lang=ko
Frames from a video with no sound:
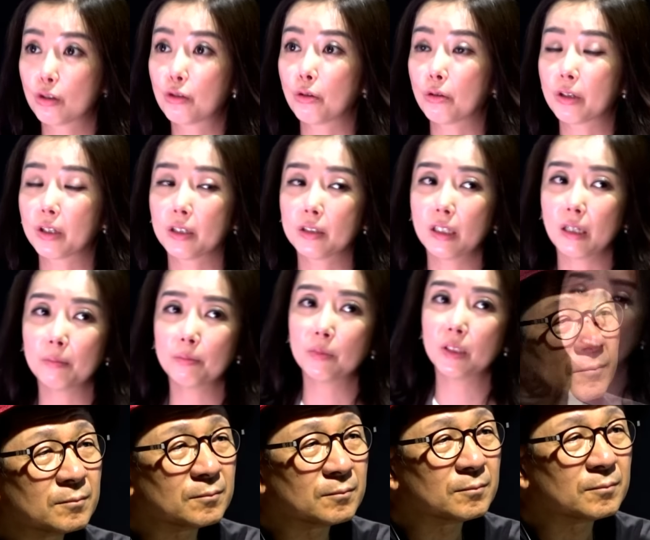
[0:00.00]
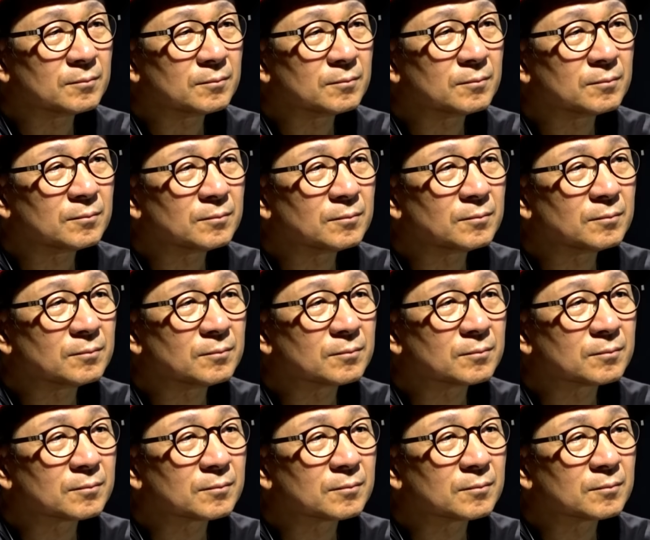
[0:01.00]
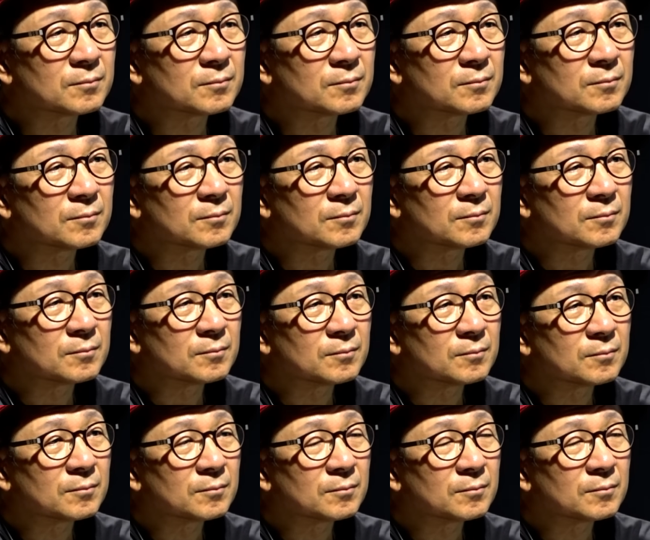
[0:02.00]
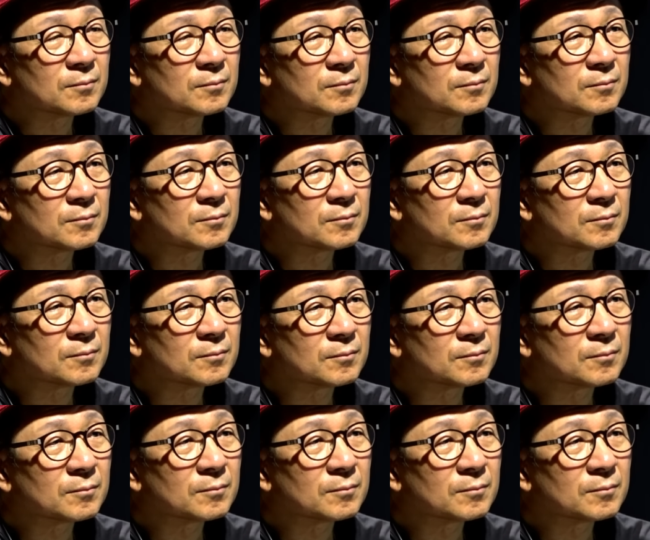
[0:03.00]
그렇게 3세대가 하고 있는데 이제 SK 같은 경우는